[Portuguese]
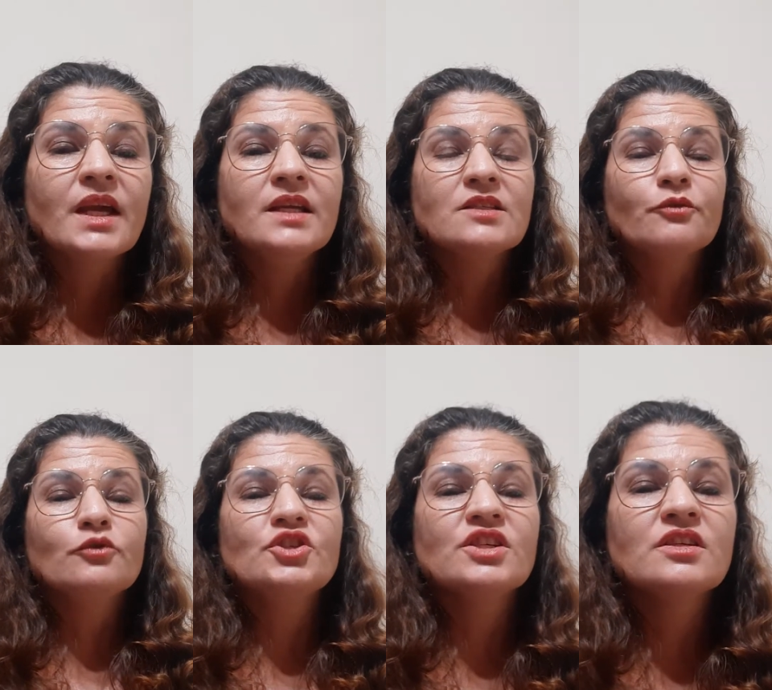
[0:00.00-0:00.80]
E são
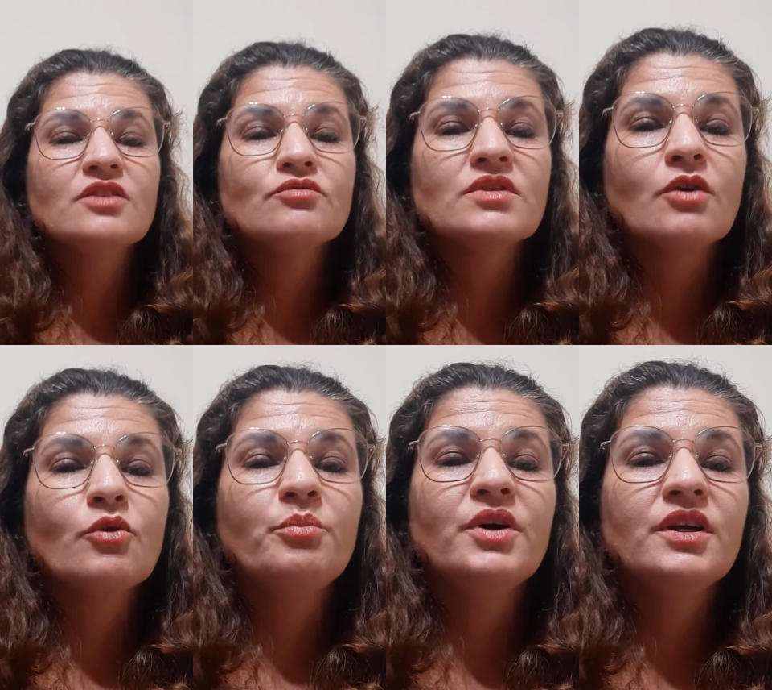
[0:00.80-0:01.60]
frutinhas que nos
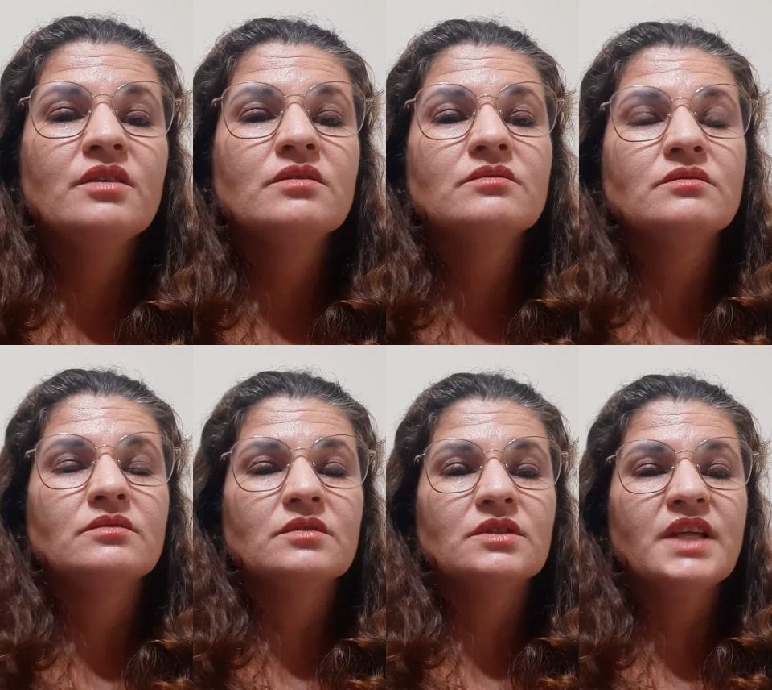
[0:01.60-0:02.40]
acompanham
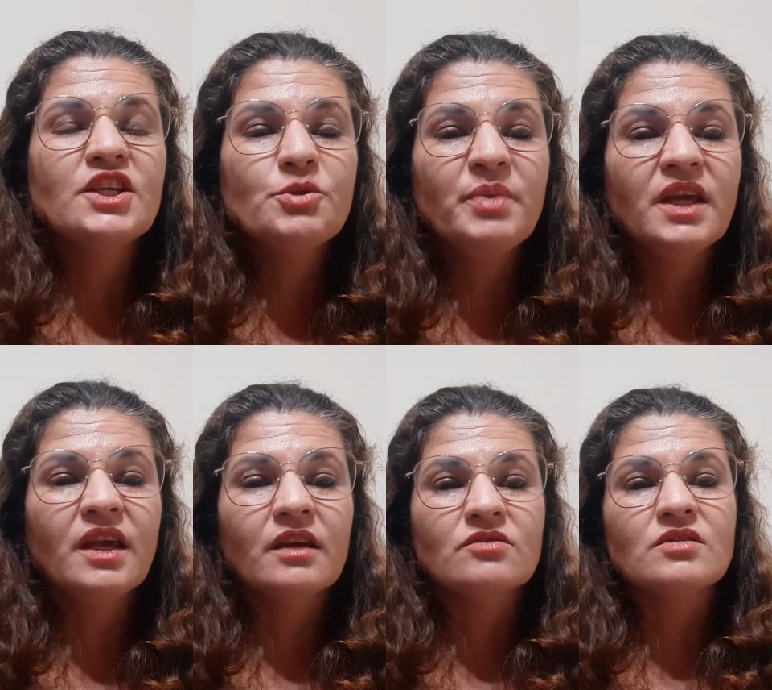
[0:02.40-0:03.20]
desde
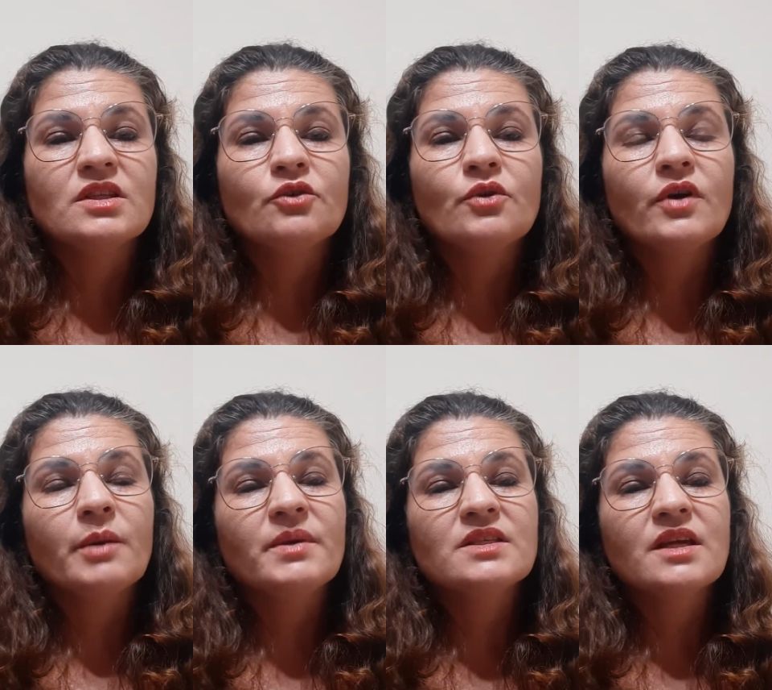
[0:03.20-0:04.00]
pequenos. Então, eu
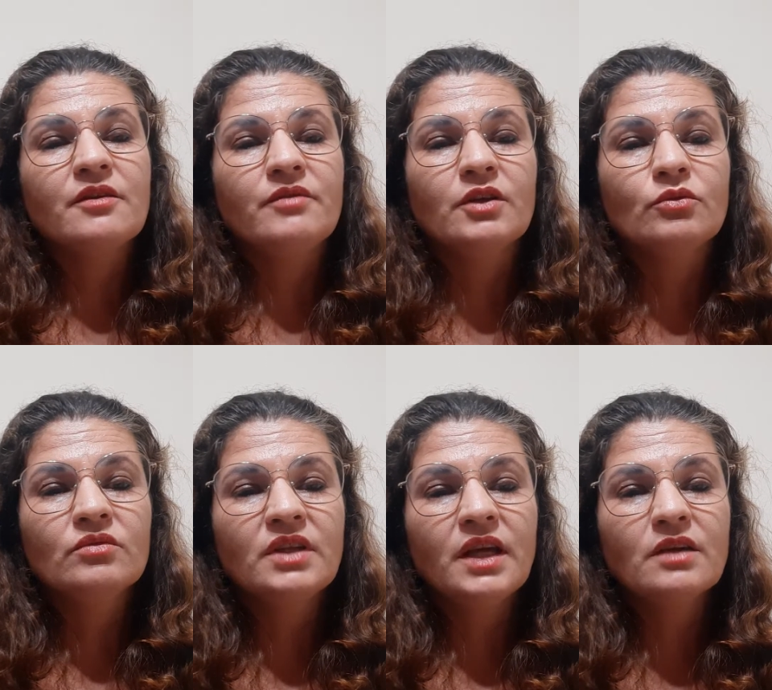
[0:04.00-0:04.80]
acabei escrevendo um
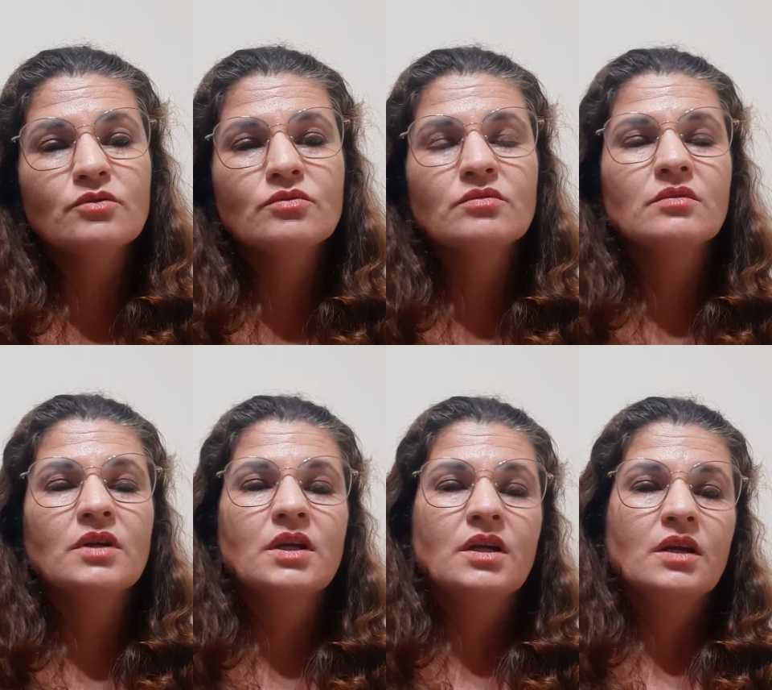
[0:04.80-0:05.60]
texto
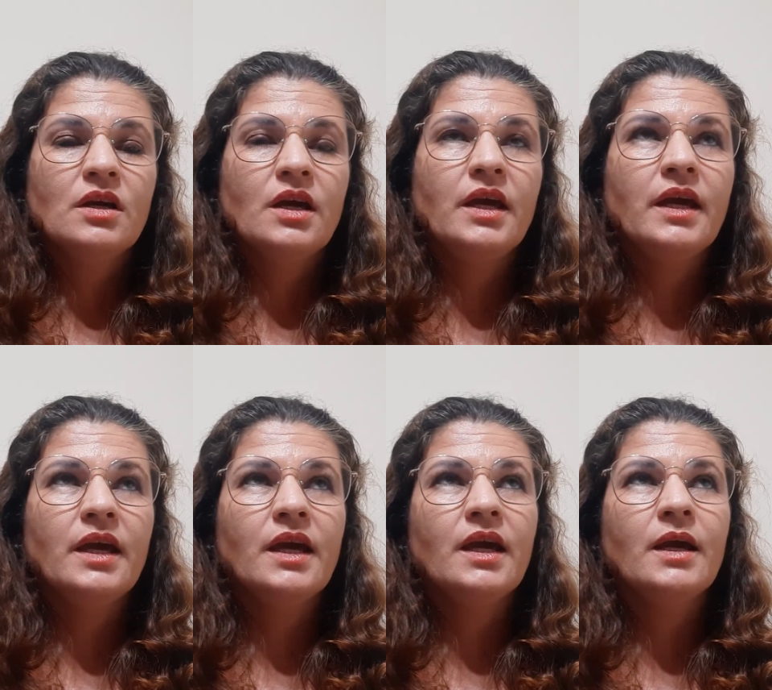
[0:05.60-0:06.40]

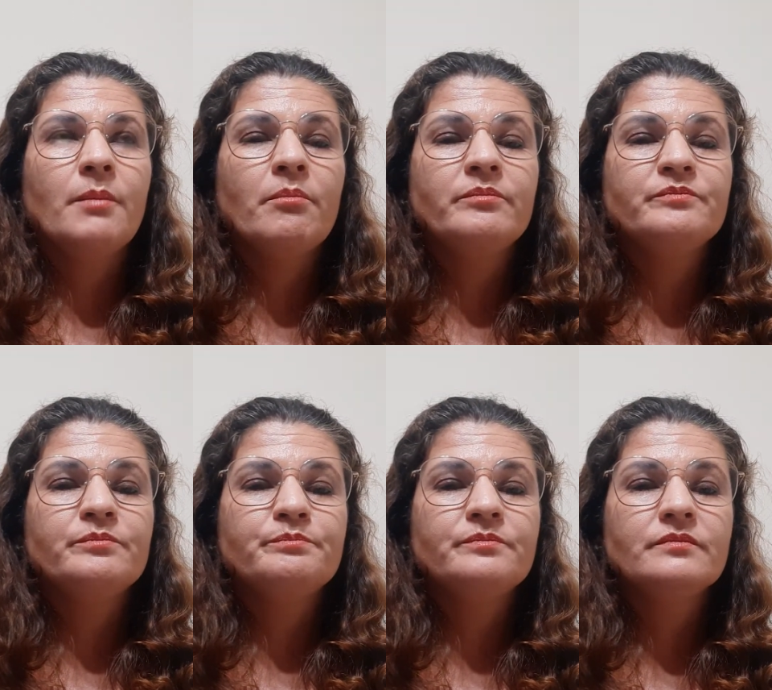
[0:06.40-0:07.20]
é,
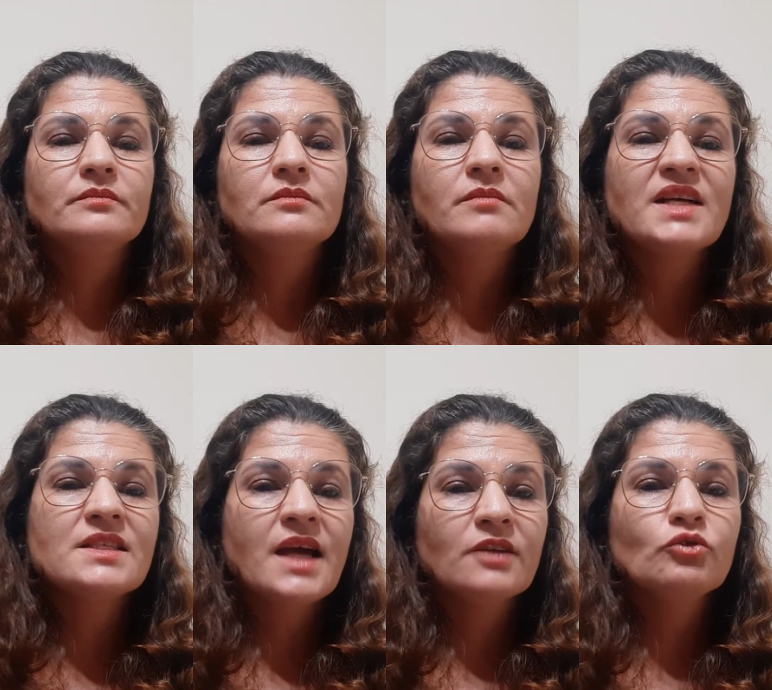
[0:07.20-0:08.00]

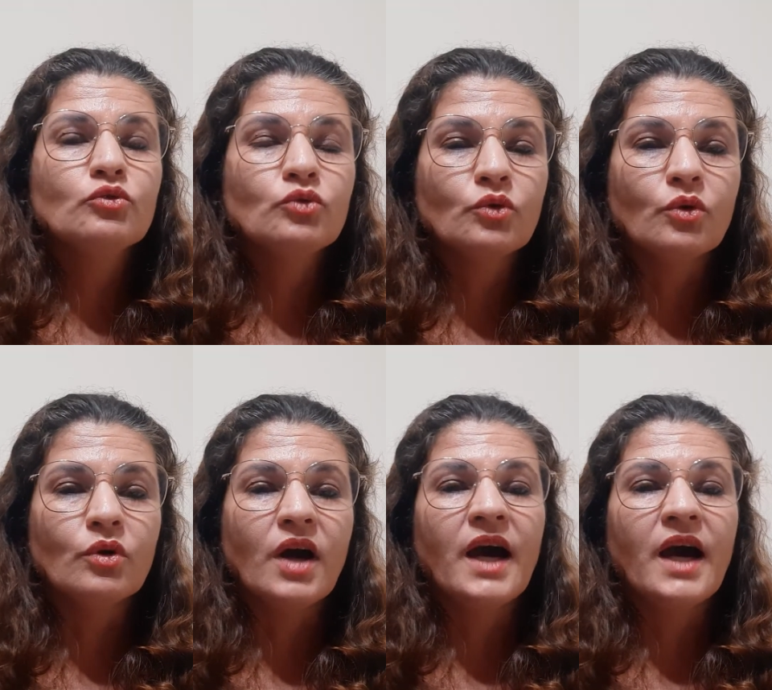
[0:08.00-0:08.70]
baseado no Turô.